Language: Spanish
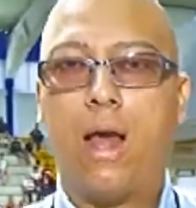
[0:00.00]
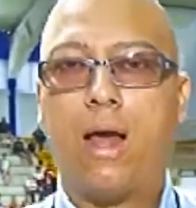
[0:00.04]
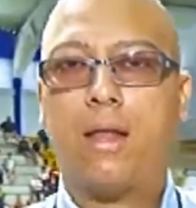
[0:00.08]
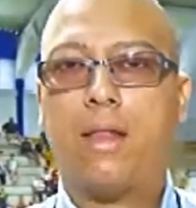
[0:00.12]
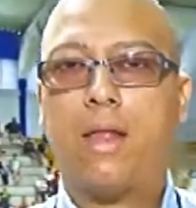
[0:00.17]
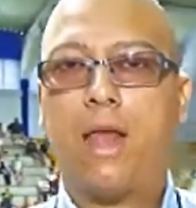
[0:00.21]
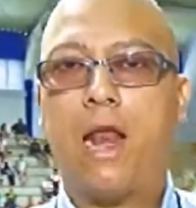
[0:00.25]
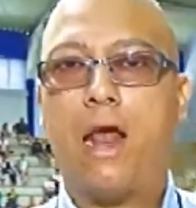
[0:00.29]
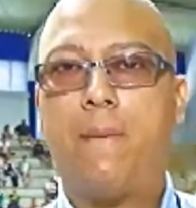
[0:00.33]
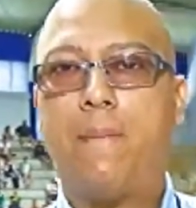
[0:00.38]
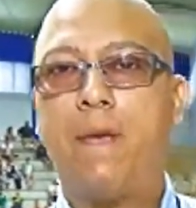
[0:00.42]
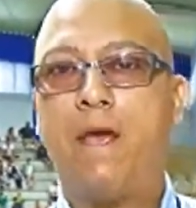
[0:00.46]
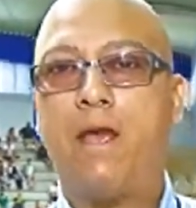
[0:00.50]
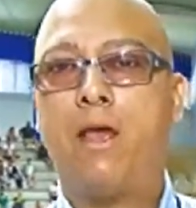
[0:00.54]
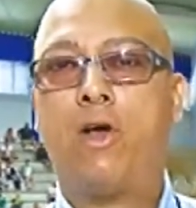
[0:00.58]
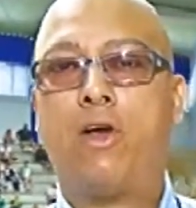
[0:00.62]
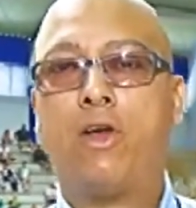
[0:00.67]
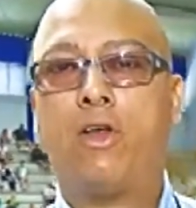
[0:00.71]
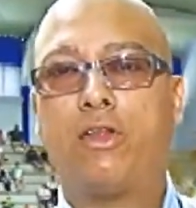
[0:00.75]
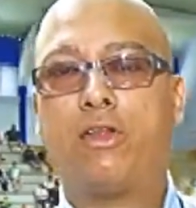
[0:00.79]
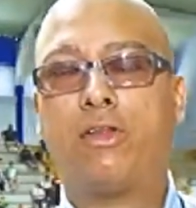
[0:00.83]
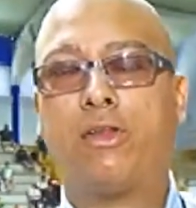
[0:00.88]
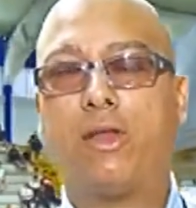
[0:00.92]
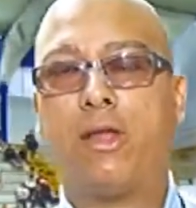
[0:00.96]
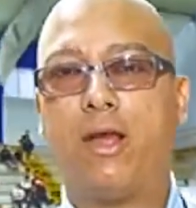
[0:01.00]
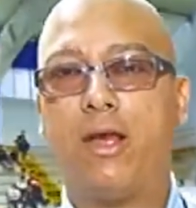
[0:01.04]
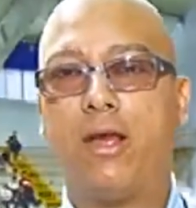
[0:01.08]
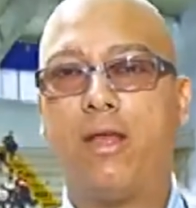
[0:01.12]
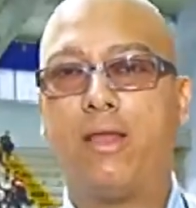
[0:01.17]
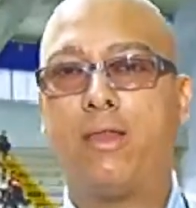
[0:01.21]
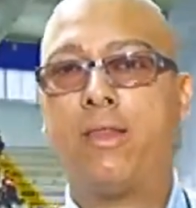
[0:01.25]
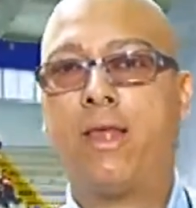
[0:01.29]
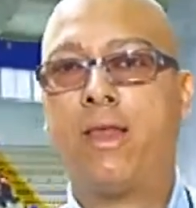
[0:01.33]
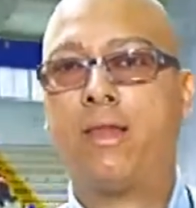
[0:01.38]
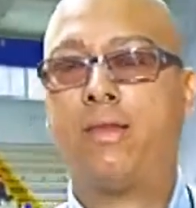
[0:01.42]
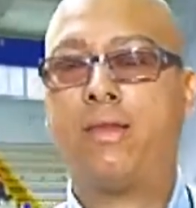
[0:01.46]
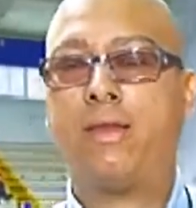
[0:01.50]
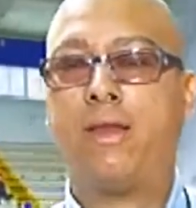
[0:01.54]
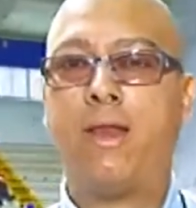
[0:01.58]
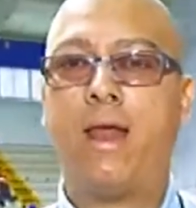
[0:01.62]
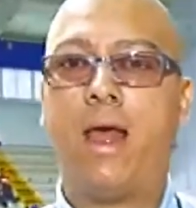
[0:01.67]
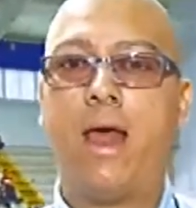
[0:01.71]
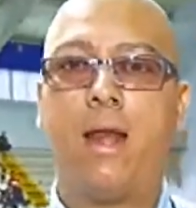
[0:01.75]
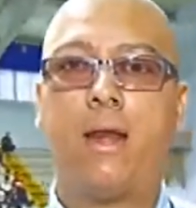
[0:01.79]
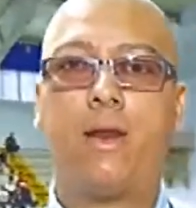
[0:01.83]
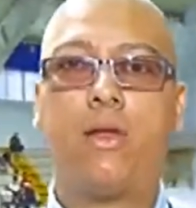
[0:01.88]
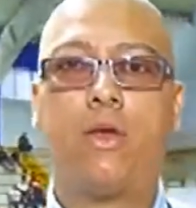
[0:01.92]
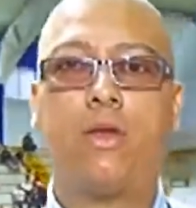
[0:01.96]
Hola, ¿qué tal amigos eh, de
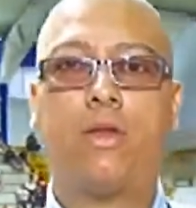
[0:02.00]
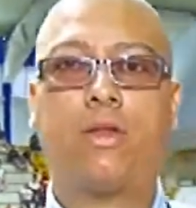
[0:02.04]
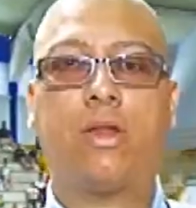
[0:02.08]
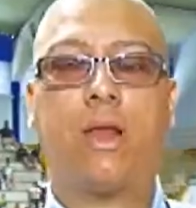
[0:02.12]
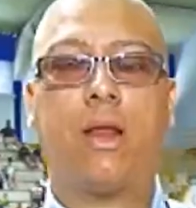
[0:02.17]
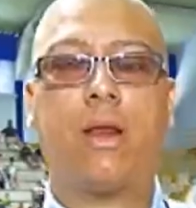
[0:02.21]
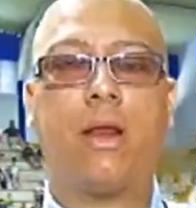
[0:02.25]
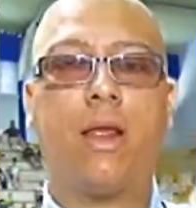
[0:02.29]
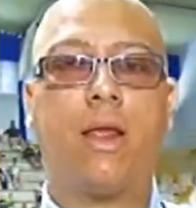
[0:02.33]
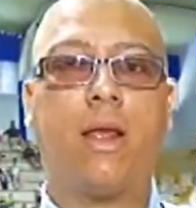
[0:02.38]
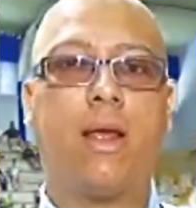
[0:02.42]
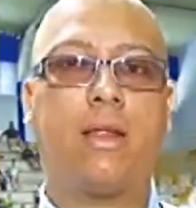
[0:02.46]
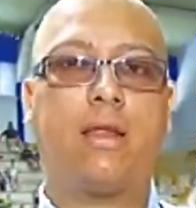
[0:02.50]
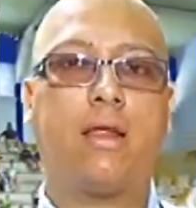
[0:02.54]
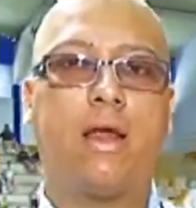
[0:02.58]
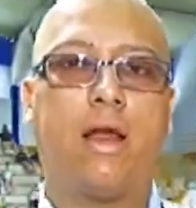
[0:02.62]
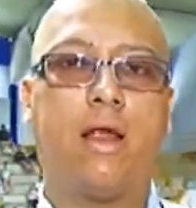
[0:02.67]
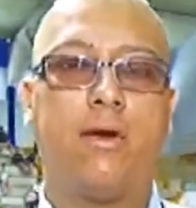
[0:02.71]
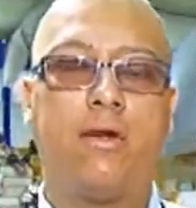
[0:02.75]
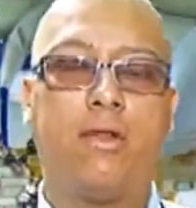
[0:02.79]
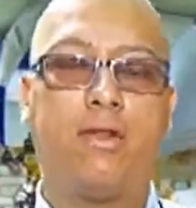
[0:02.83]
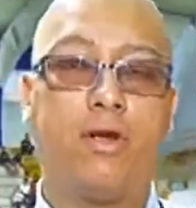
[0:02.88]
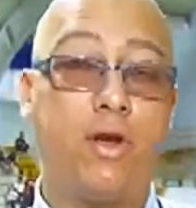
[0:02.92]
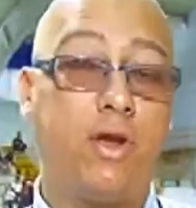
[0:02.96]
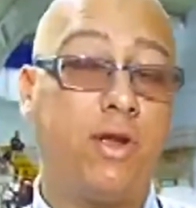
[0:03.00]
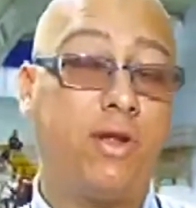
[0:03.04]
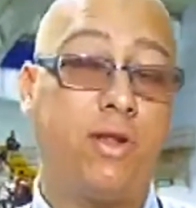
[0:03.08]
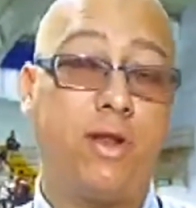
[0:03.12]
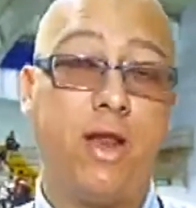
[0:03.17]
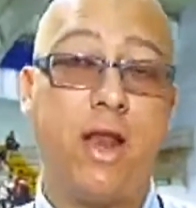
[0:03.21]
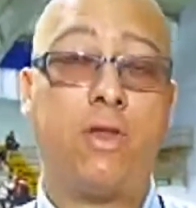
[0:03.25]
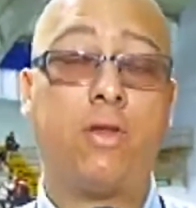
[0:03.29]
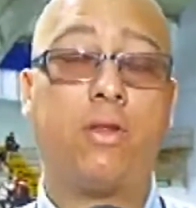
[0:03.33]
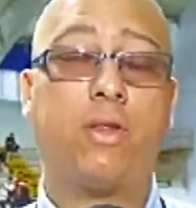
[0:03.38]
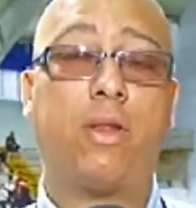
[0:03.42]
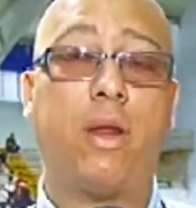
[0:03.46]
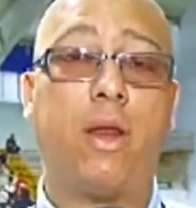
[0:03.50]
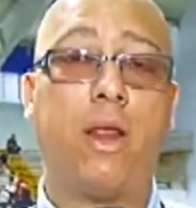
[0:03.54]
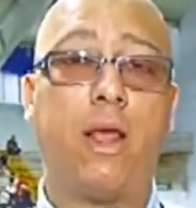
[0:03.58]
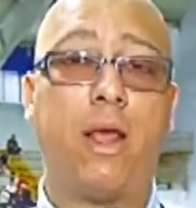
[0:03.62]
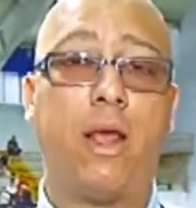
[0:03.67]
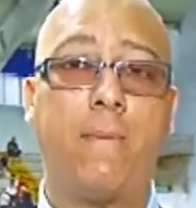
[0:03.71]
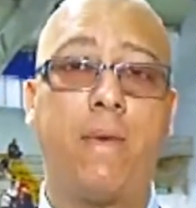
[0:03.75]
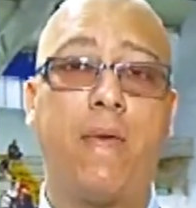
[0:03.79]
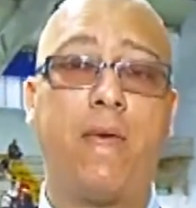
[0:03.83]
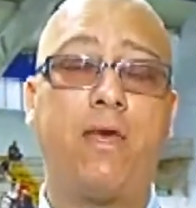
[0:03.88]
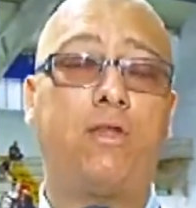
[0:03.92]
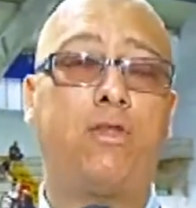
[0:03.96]
Sinar Costa Rica Televisión y Sinar Costa
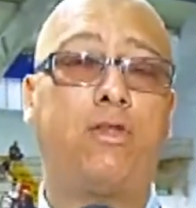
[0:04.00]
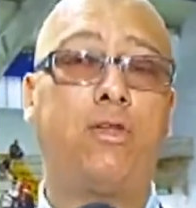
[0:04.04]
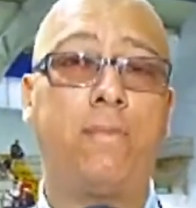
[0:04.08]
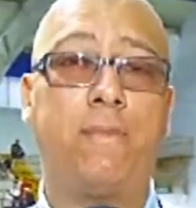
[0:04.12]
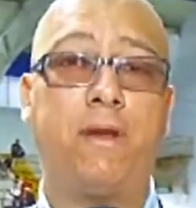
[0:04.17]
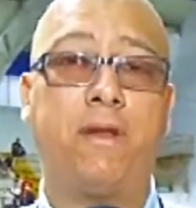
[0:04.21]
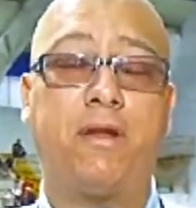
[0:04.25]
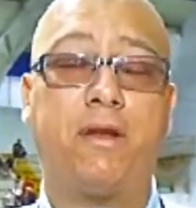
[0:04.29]
Rica Medios?